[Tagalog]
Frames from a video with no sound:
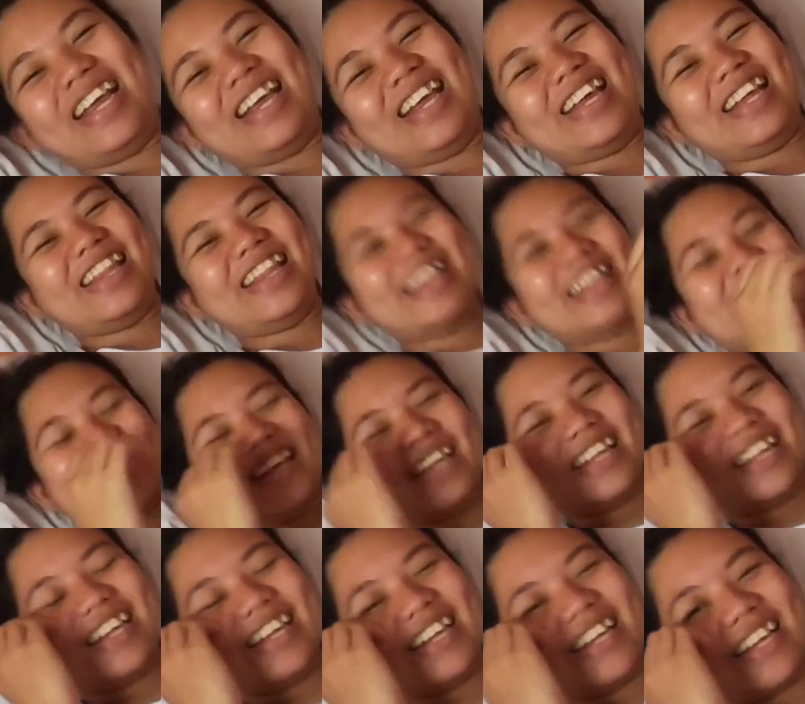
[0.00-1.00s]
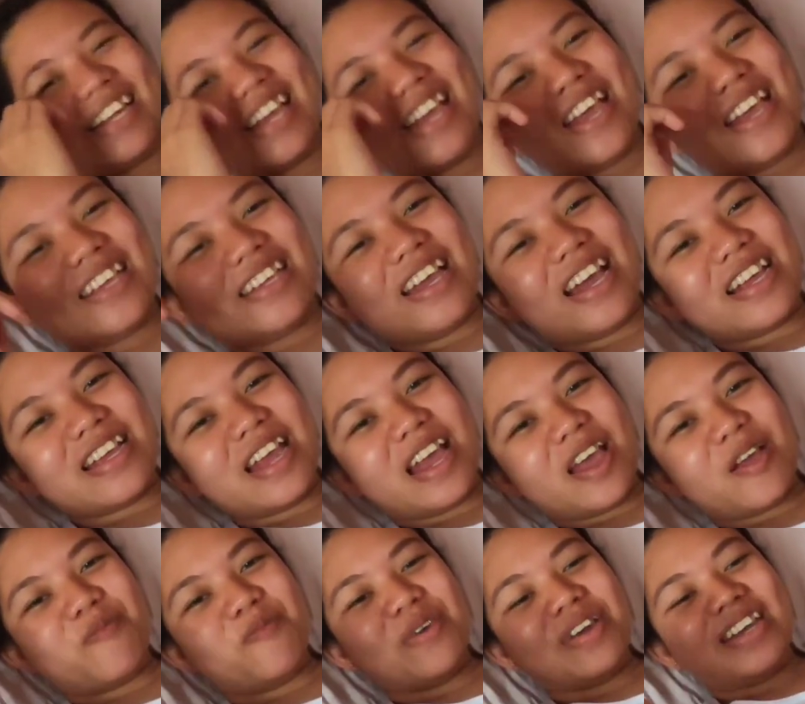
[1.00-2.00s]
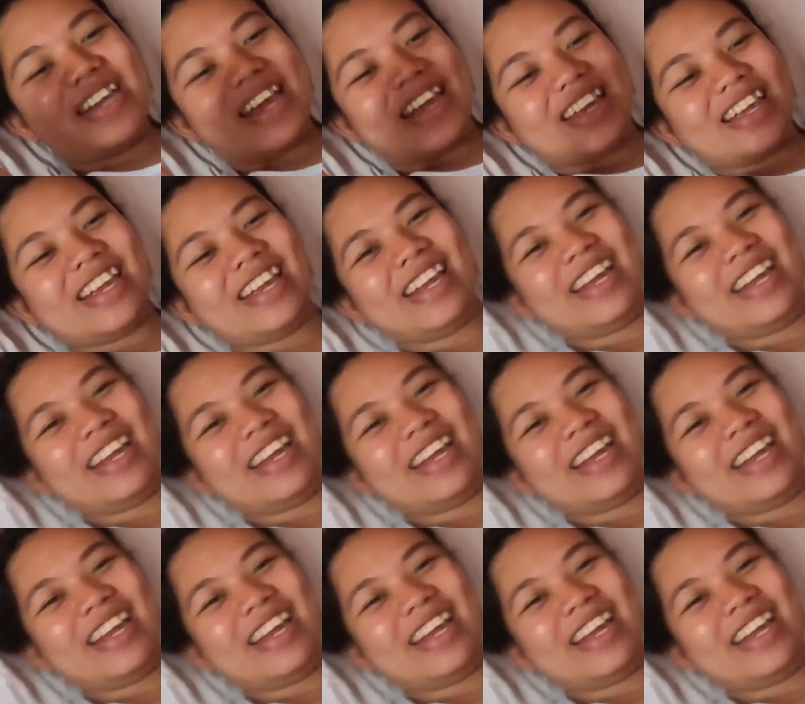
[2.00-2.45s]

mga bata. Yaya, everyday.